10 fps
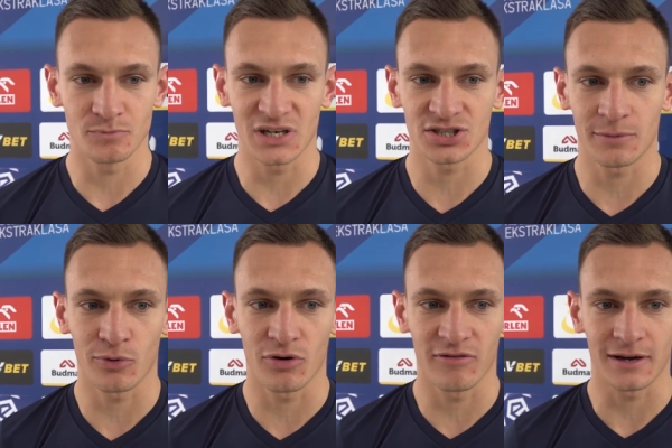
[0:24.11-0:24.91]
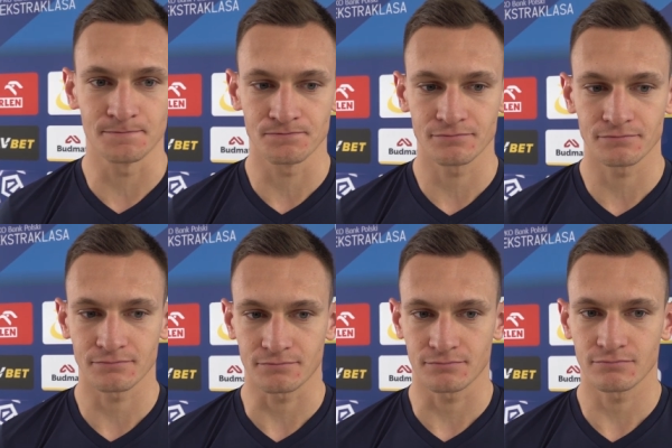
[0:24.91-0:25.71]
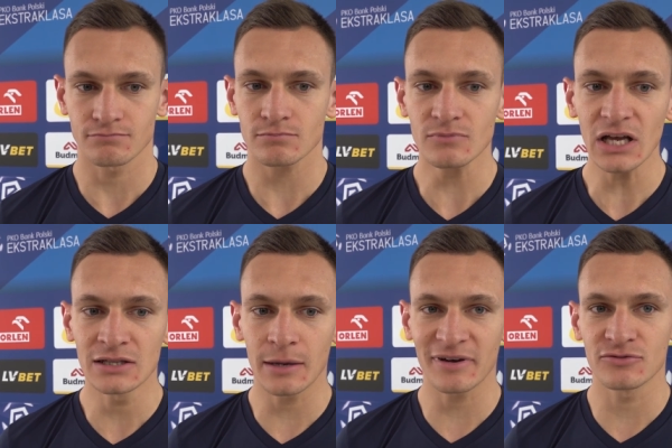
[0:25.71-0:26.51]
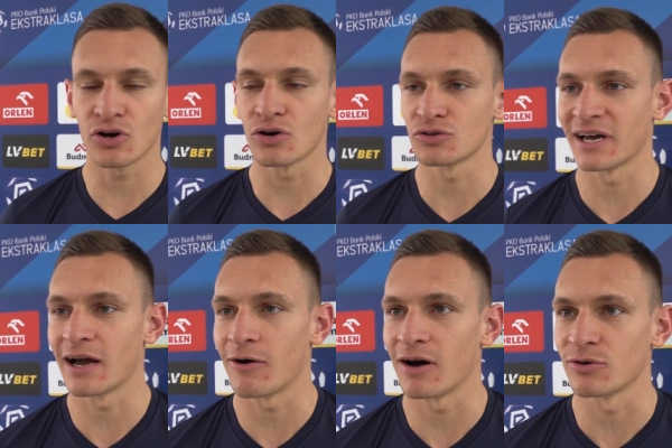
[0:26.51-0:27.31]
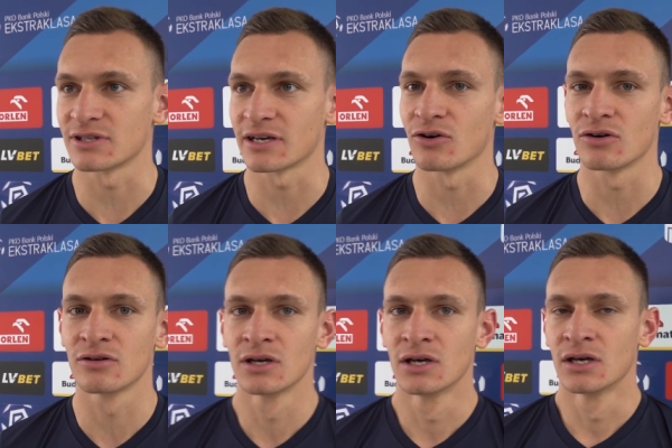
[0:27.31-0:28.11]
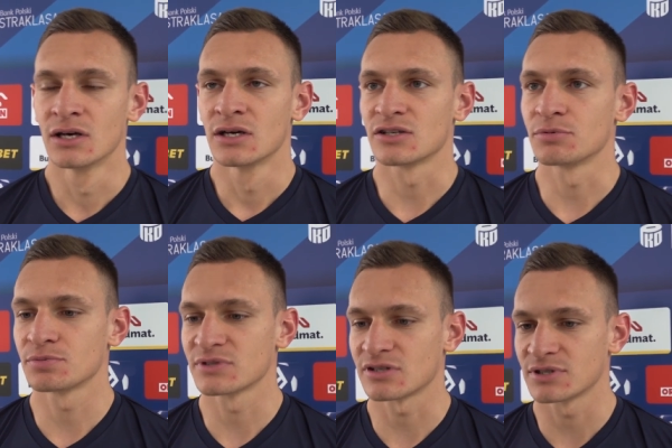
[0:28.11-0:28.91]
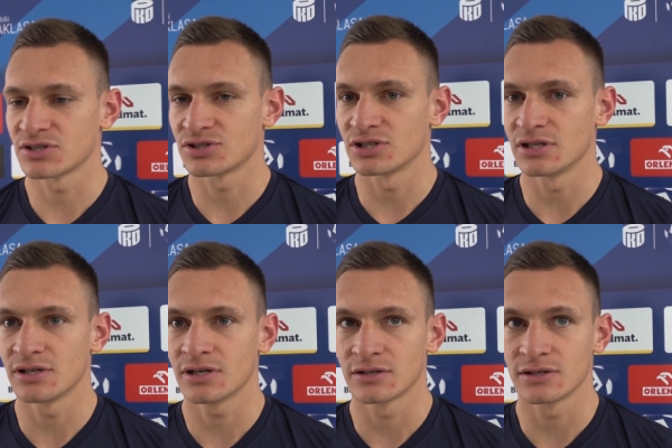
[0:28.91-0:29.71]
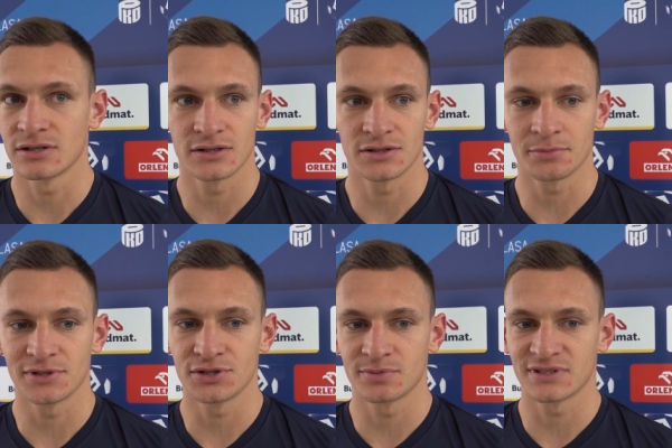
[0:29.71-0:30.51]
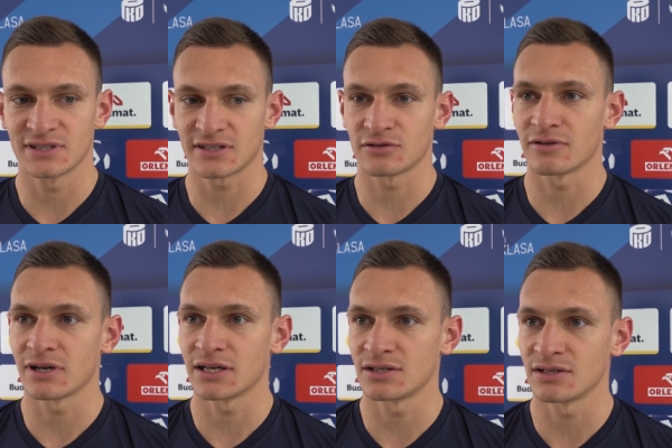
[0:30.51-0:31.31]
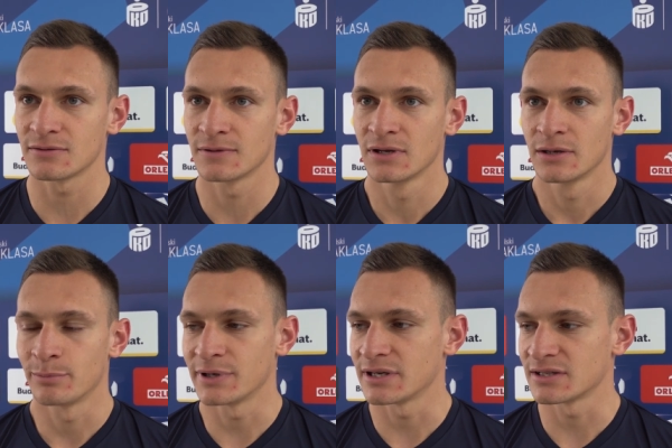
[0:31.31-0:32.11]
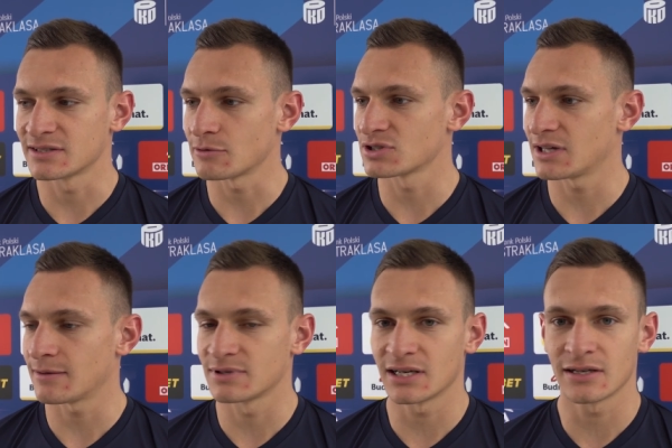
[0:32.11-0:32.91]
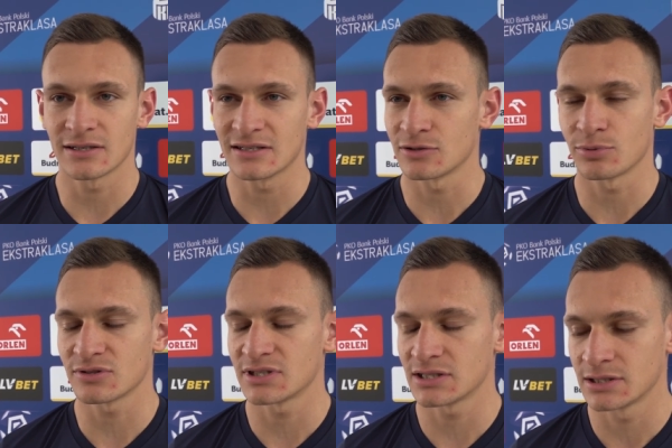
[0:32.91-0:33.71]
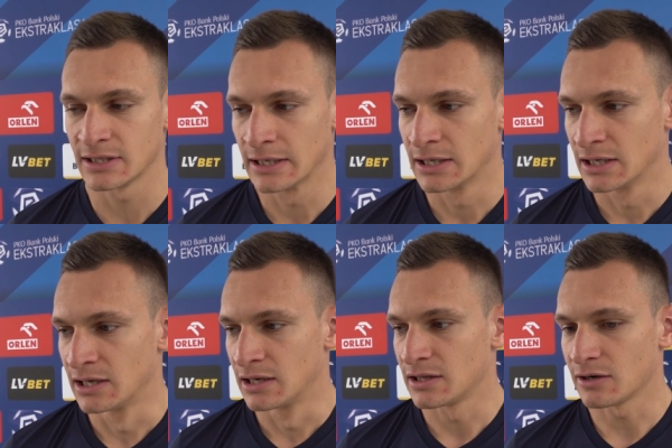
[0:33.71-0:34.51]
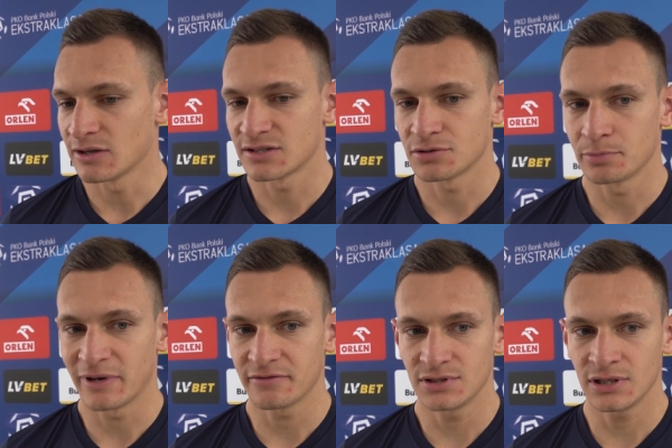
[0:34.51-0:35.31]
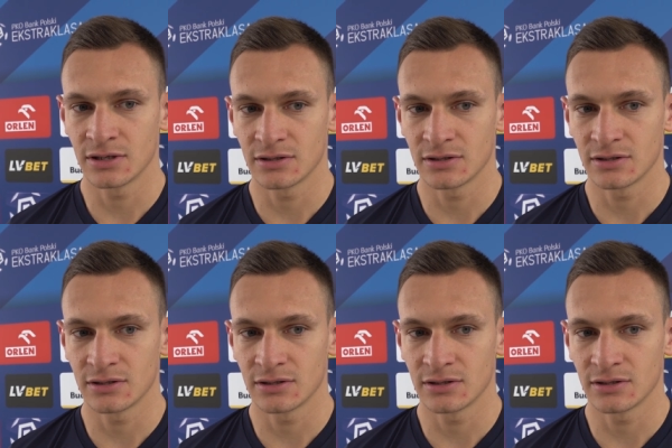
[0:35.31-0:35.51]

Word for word: Pierwsza połowa na pewno odbiegała od tego, co byśmy sobie życzyli i nie byliśmy z niej zadowoleni. My, cały sztab, trener na 100%. Tego jesteśmy pewni.